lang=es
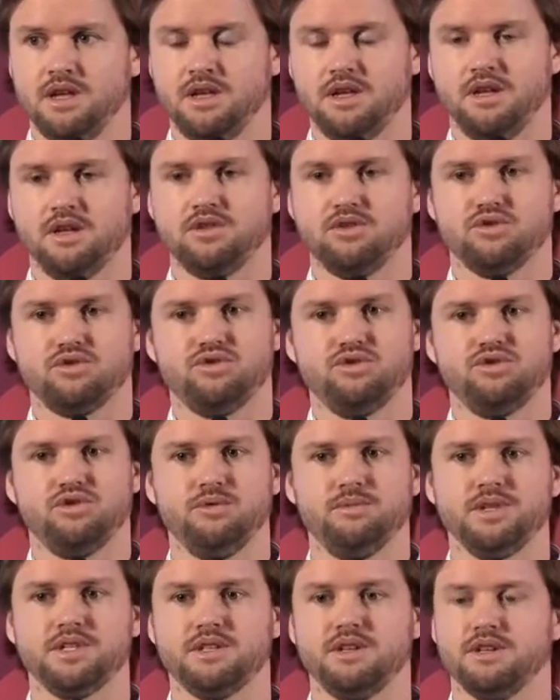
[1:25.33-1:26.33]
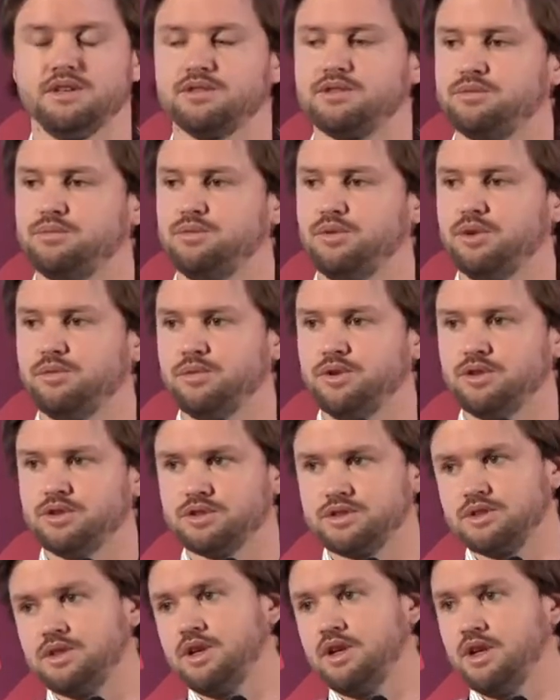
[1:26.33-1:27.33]
y en estos ocho meses
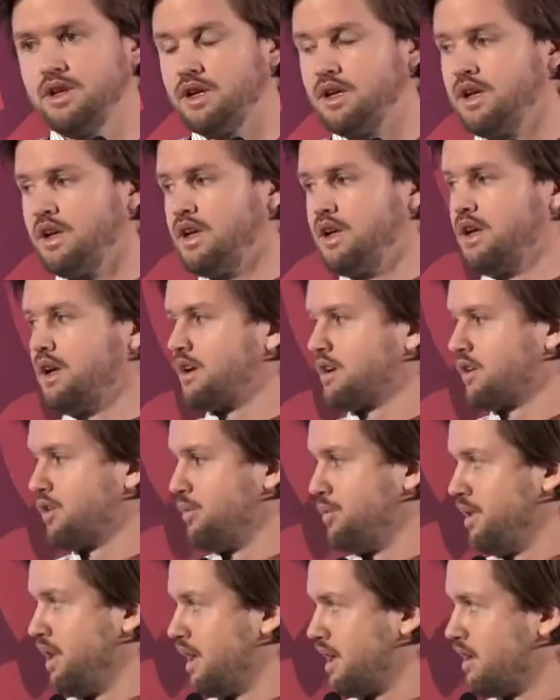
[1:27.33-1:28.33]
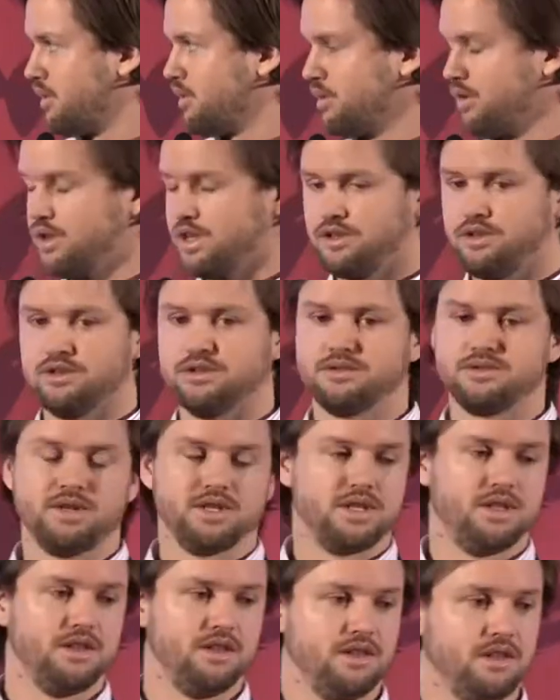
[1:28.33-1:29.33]
pudimos recopilar algunos datos
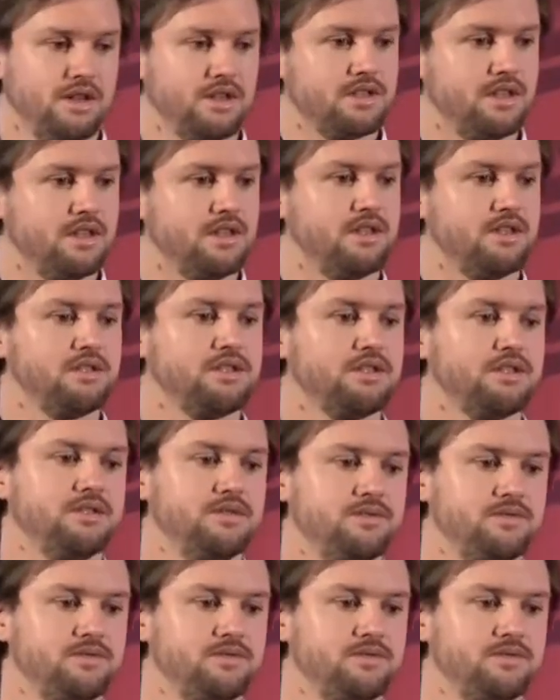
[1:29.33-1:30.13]
bastante interesantes.